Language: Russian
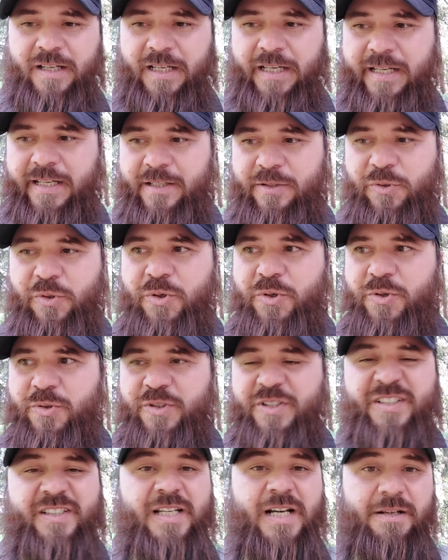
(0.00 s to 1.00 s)
И до
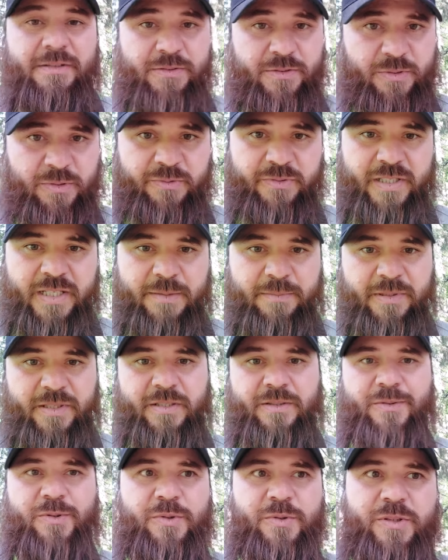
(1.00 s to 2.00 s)
недавнего
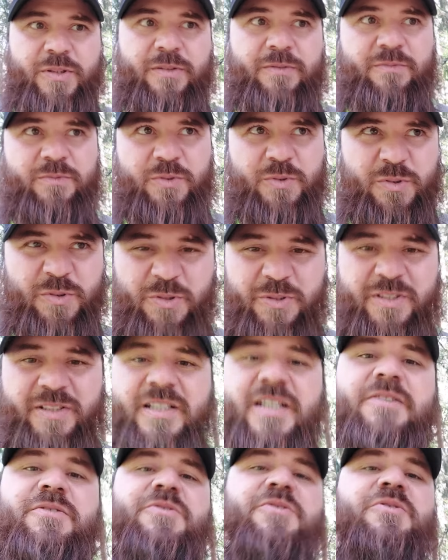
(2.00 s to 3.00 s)
времени, до, до
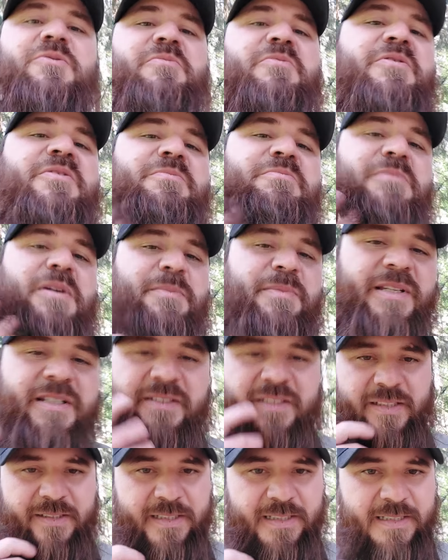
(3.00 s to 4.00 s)
недавнего
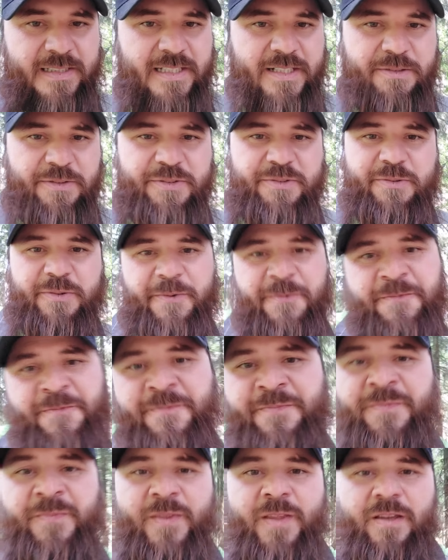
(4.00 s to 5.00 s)
момента, когда у него
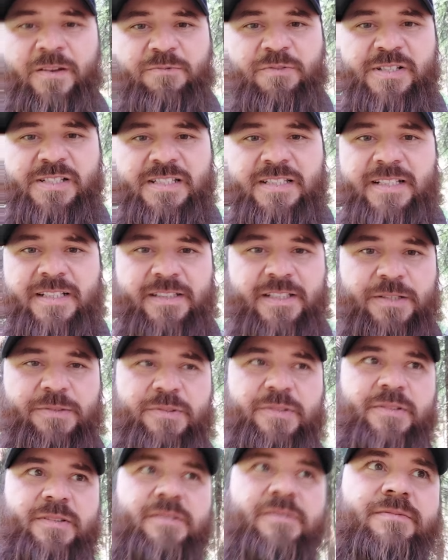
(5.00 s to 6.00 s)
возник
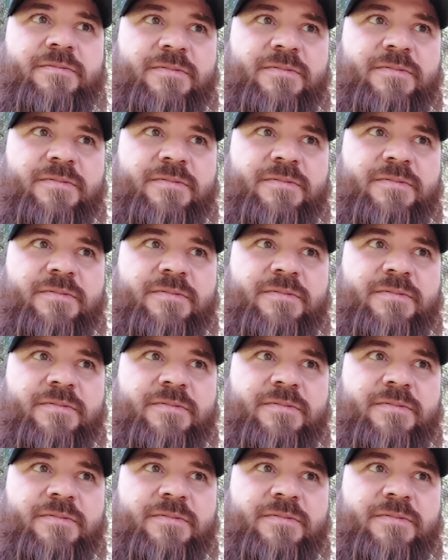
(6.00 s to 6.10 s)
такой